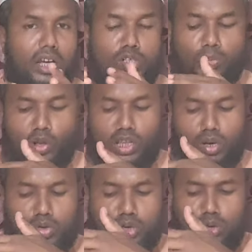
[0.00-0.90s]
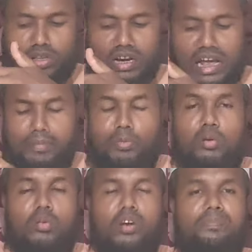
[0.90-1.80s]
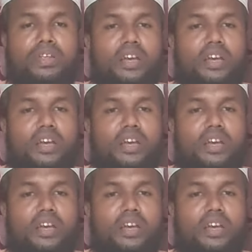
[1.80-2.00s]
কিছু প্রতারক চক্র তারা আপলোড করে